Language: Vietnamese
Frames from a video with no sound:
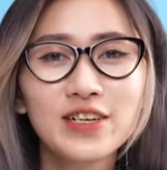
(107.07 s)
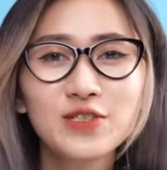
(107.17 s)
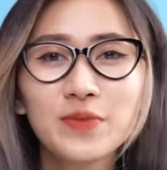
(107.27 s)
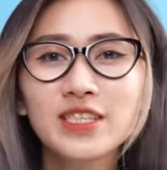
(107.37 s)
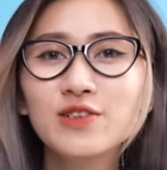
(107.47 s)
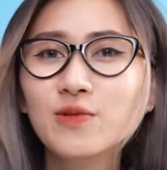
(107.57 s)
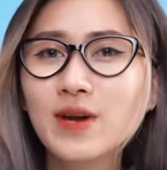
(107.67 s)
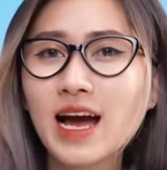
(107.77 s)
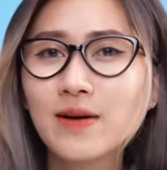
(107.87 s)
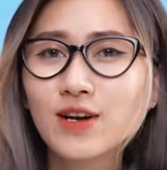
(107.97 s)
Và chúng mình thì cũng
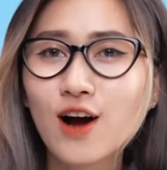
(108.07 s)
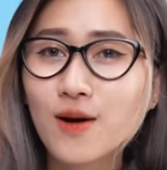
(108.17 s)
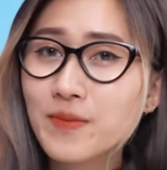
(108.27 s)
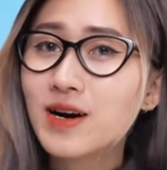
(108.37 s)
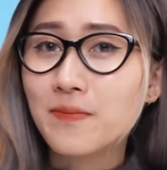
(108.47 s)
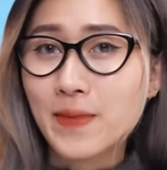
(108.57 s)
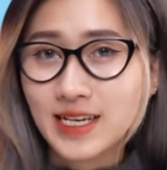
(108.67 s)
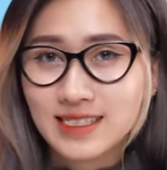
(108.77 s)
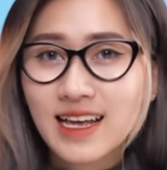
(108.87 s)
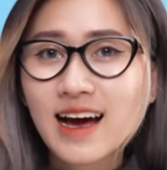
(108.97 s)
đã có mở
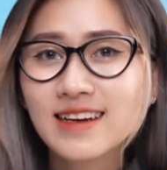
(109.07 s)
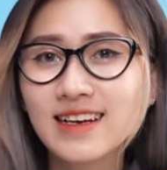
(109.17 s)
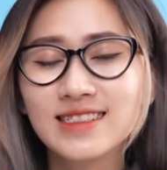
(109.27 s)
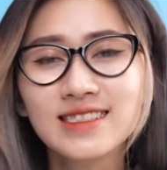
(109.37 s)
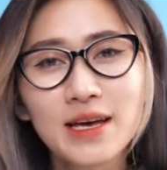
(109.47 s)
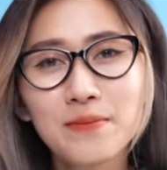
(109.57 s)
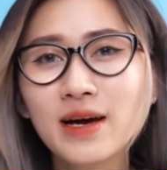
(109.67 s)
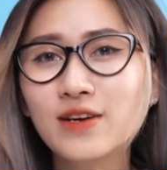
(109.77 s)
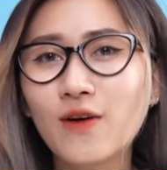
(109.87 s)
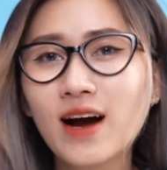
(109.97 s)
máy ra để xem
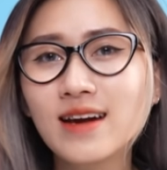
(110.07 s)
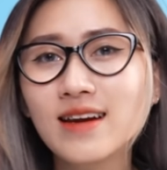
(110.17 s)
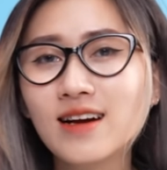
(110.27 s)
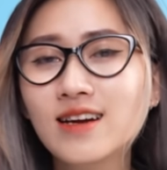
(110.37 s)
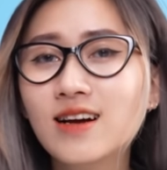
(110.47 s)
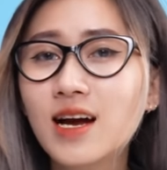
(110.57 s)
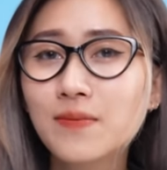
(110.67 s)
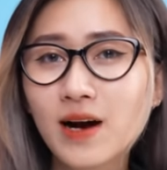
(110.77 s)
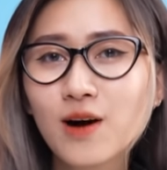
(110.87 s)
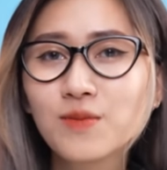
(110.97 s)
máy có khả năng nâng cấp
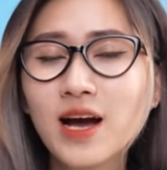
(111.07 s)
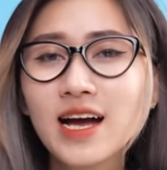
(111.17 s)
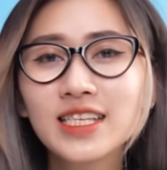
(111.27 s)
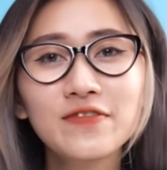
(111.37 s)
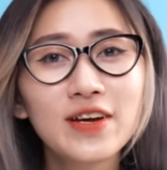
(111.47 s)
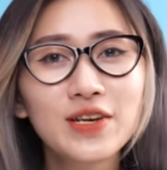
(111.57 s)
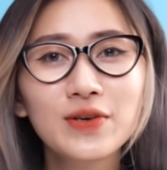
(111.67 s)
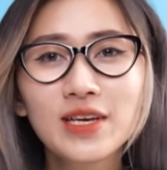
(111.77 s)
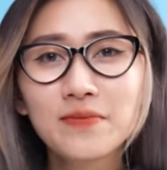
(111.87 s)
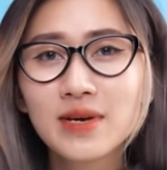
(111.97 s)
không. Thì phần
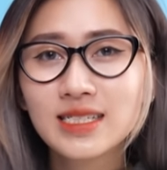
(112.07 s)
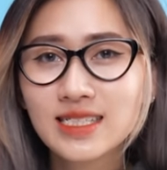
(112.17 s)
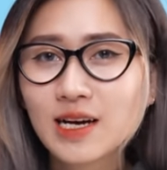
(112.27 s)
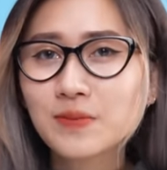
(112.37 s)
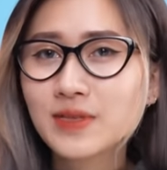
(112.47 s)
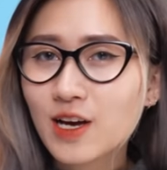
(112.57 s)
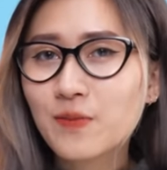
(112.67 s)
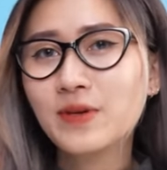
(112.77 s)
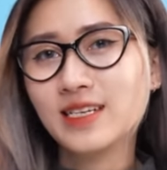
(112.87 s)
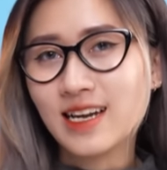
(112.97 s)
nội thất bên trong
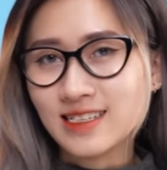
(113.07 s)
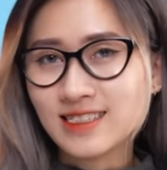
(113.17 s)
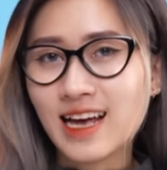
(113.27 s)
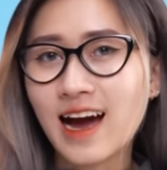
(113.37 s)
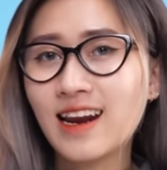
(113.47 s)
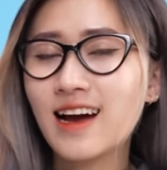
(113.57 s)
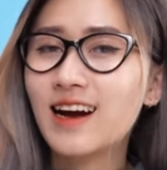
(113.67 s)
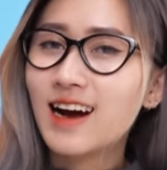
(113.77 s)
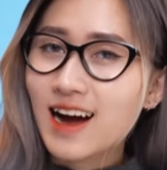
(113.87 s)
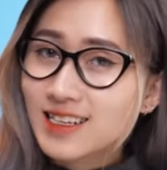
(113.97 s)
theo mình đánh giá là
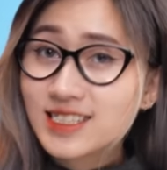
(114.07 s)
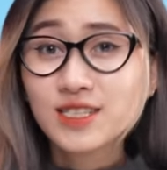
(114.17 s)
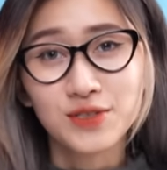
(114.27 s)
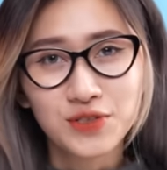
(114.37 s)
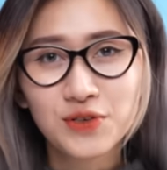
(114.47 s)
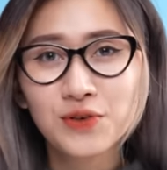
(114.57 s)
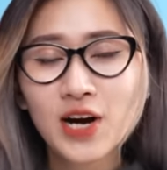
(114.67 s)
khá chỉn chu.